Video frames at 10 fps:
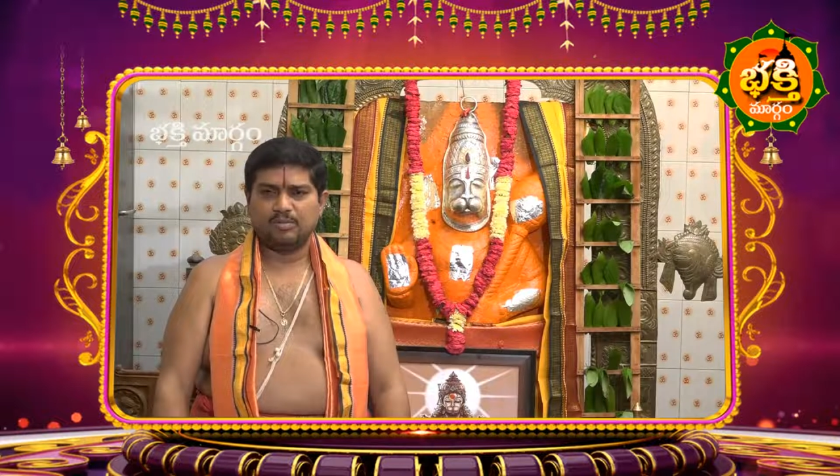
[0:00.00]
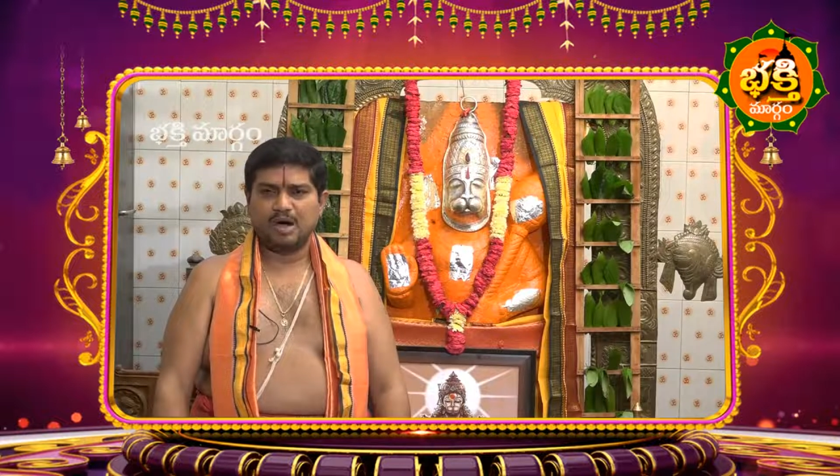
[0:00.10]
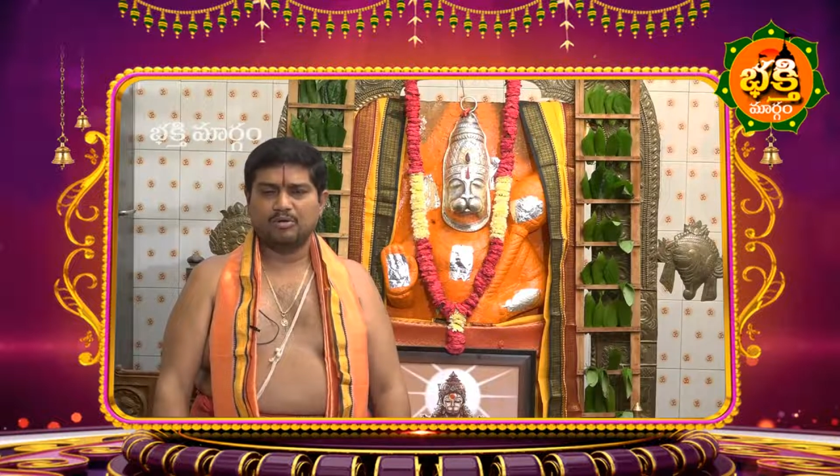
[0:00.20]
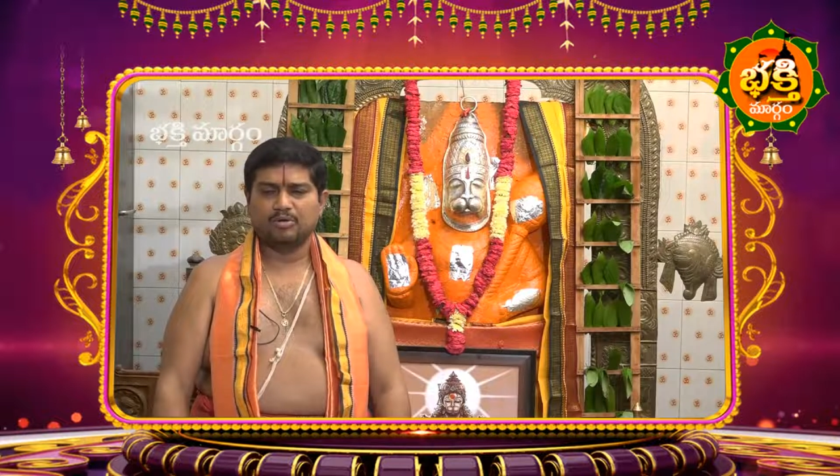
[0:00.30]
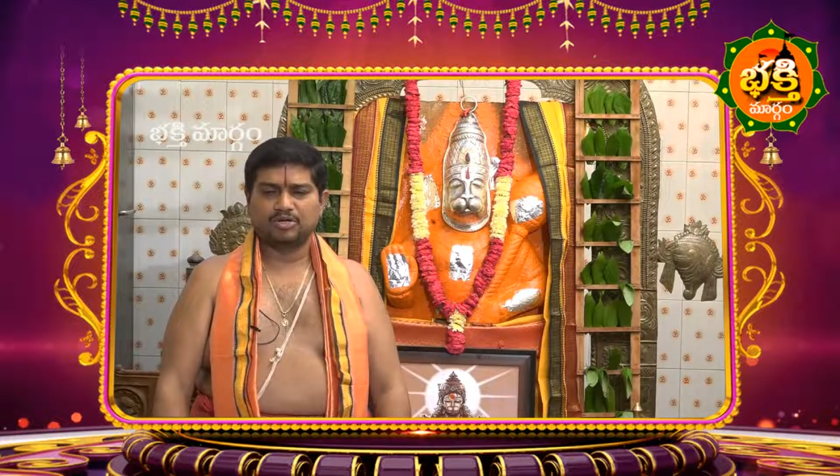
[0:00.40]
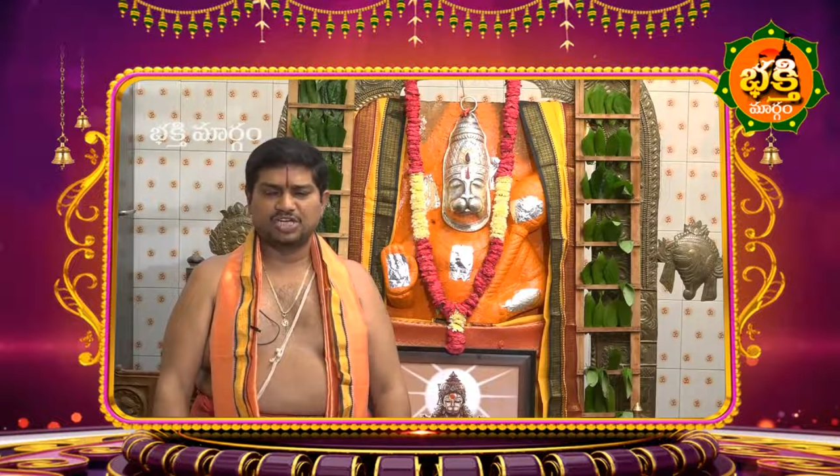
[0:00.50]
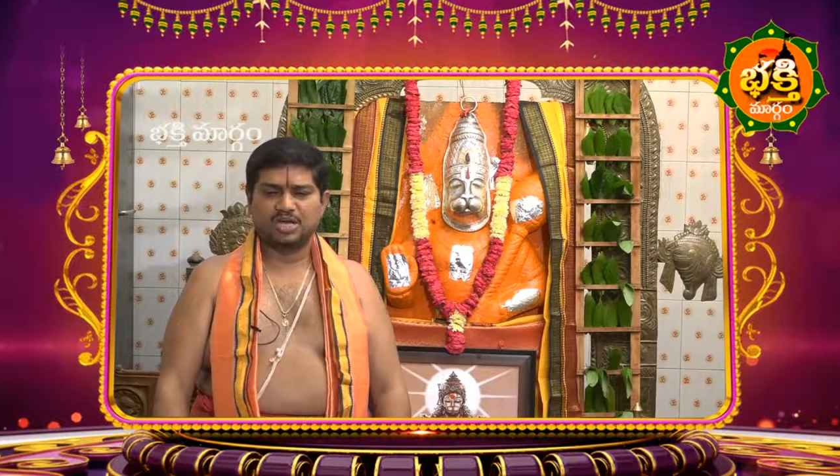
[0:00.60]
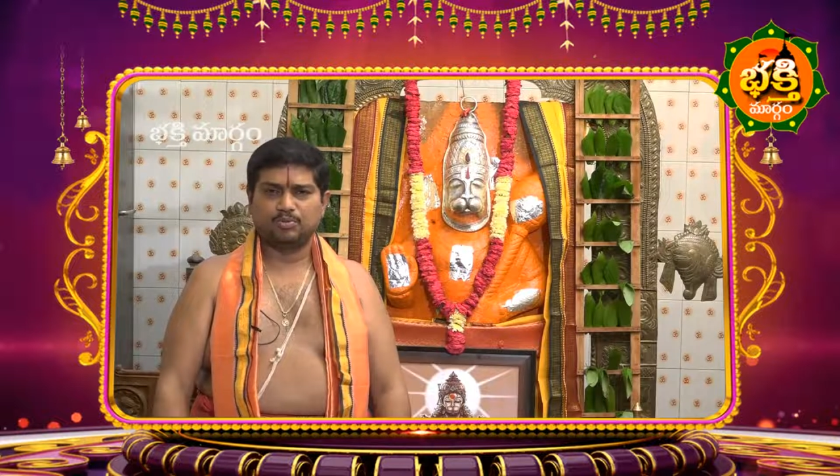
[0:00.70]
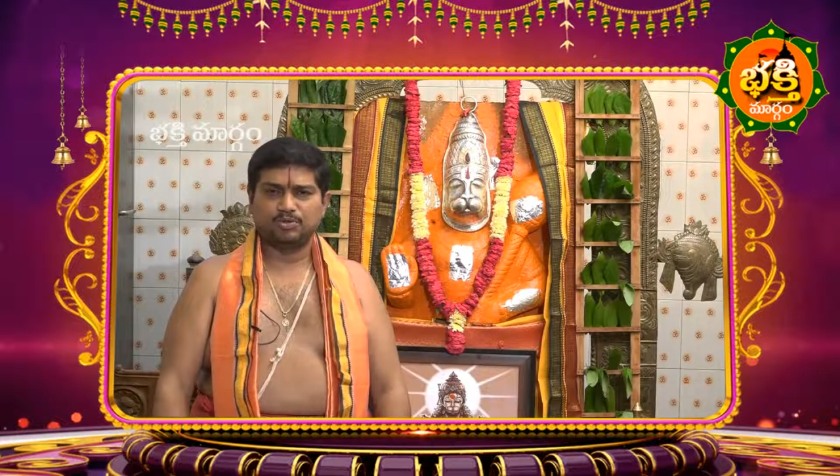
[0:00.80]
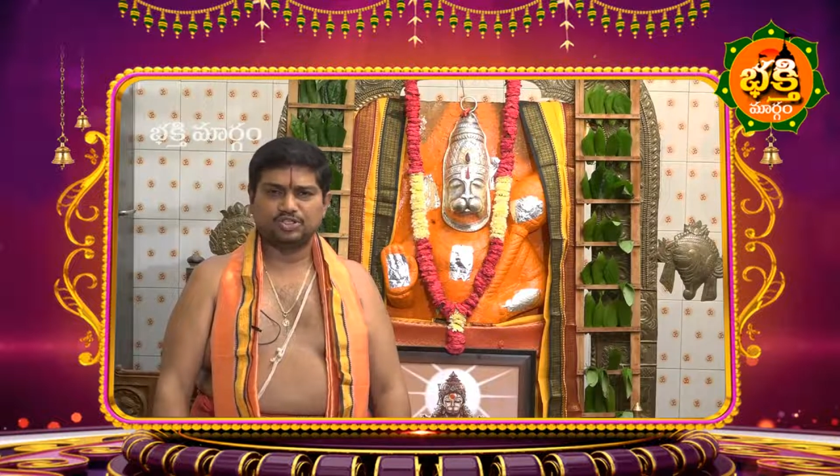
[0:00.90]
మామిడి
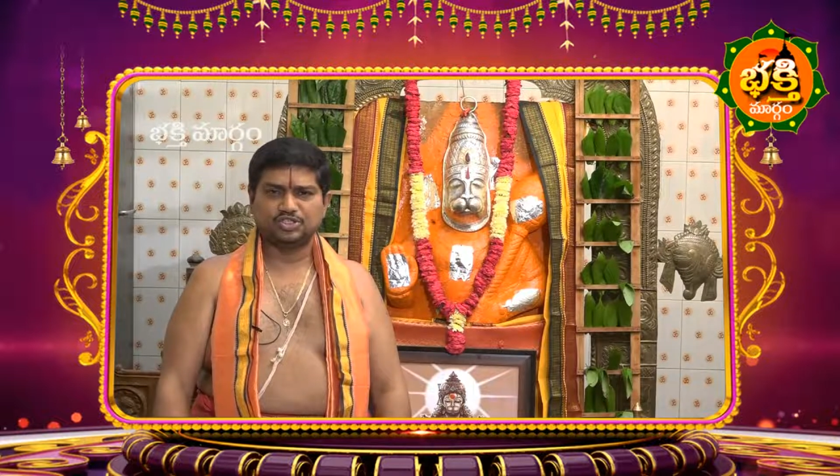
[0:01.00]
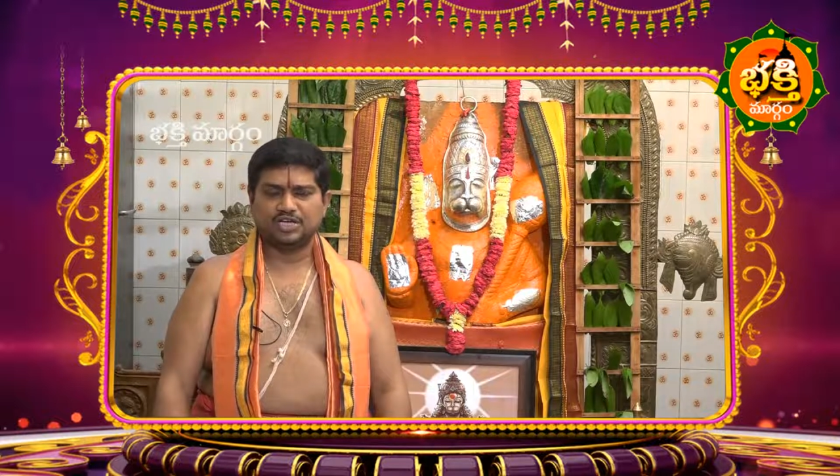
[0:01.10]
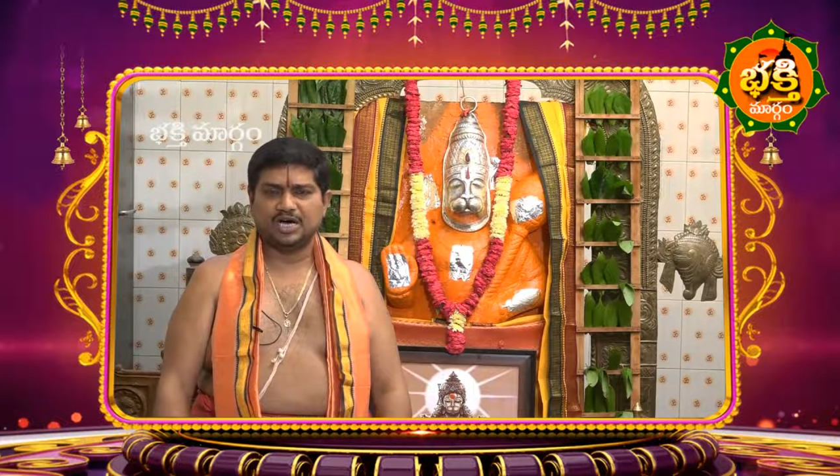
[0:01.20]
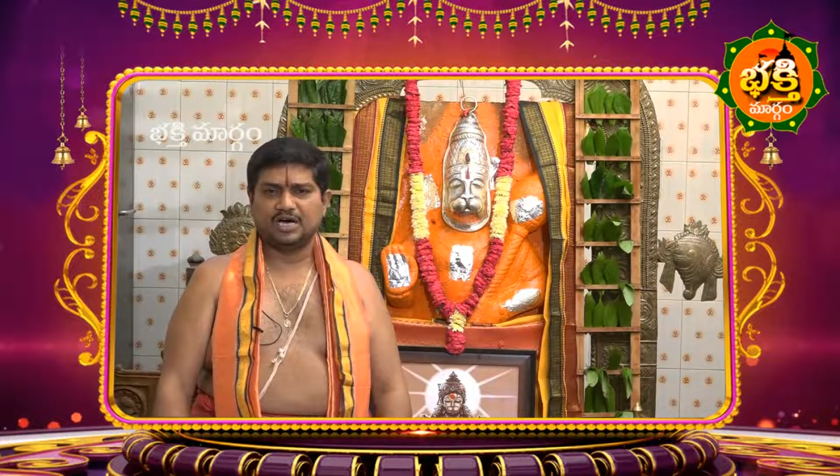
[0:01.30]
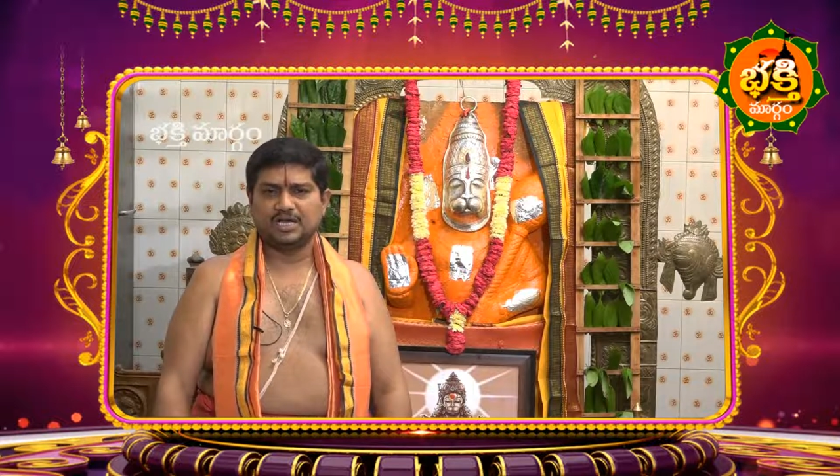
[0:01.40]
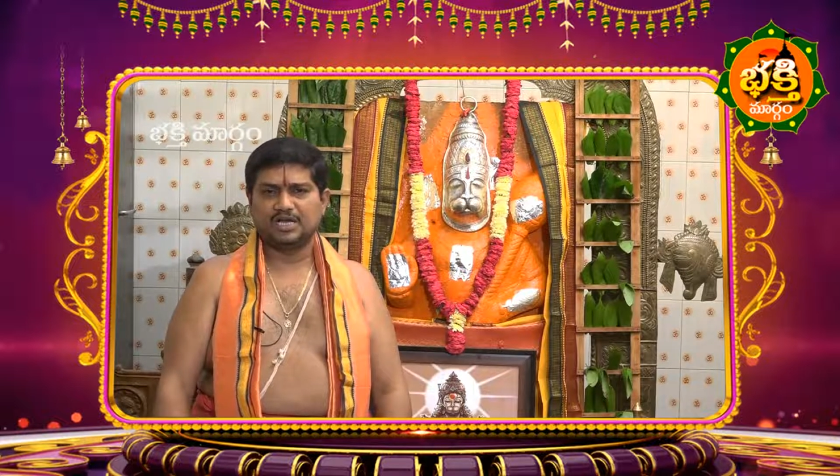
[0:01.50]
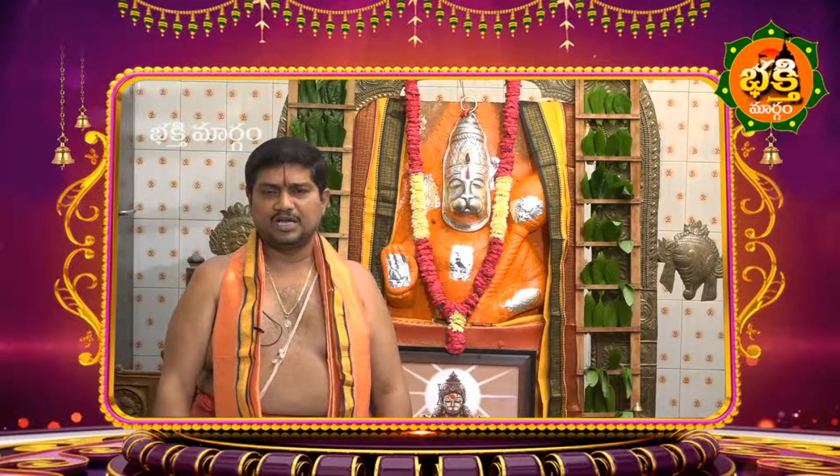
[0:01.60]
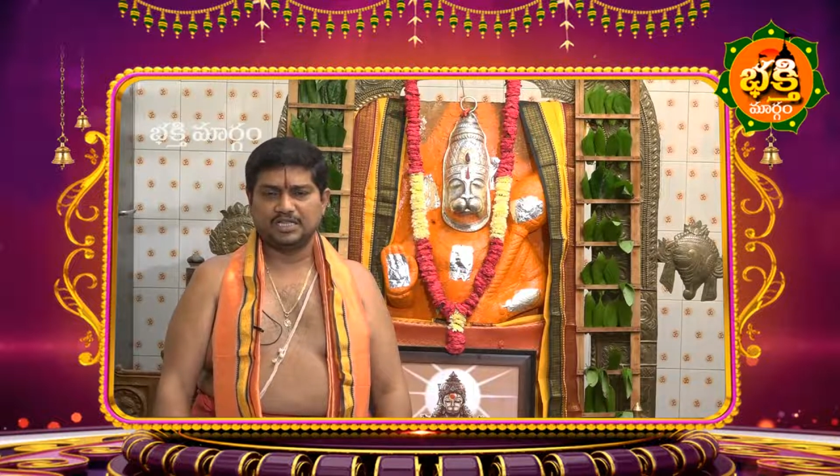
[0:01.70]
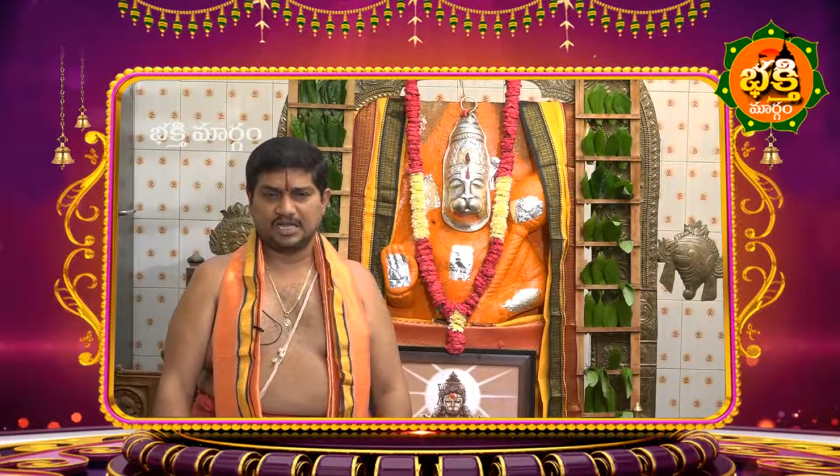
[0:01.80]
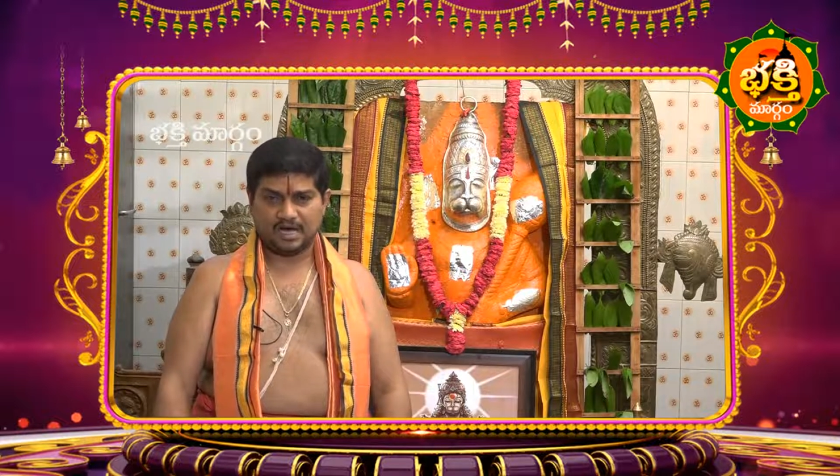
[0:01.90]
వృక్షాన్ని పూజించినా
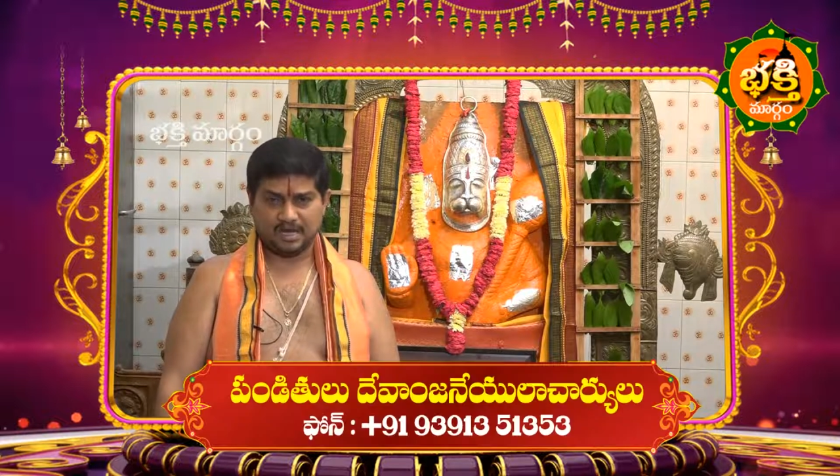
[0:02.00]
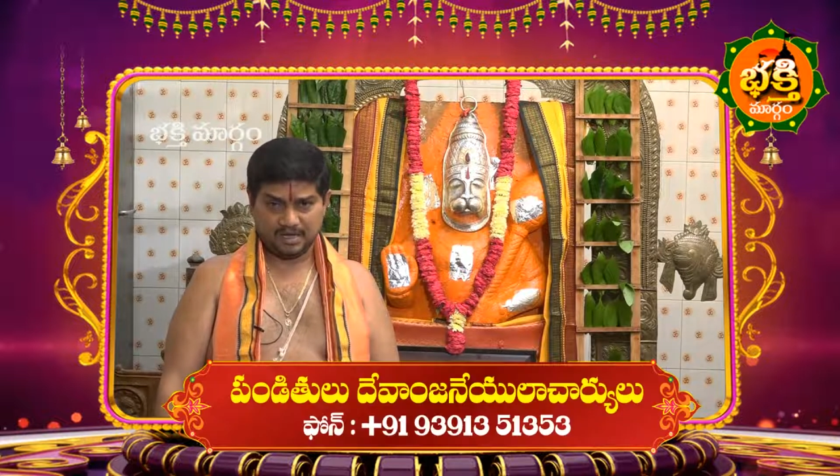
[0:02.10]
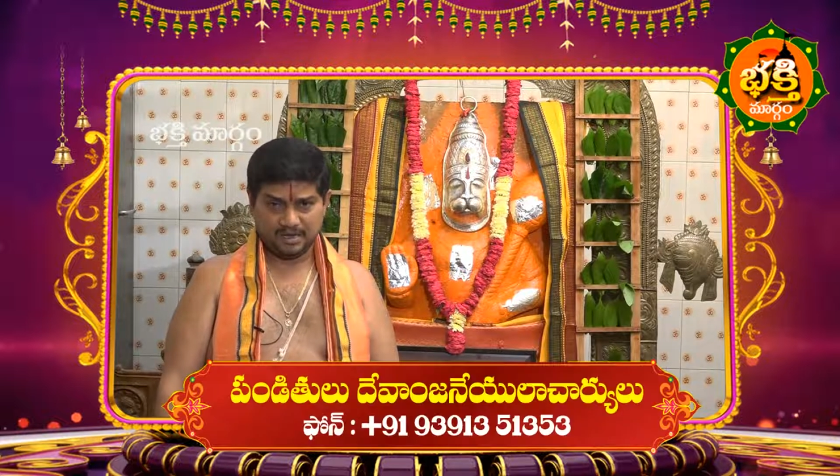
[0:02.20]
లేదా